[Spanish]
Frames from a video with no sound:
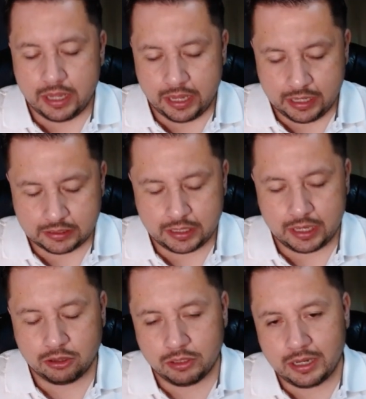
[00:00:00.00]
es que
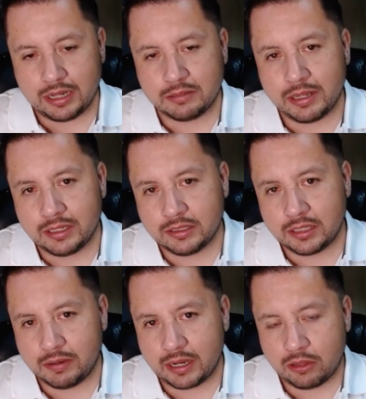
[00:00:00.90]
a todas las madres
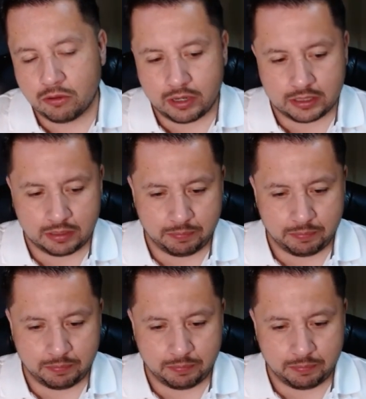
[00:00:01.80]
trabajadoras,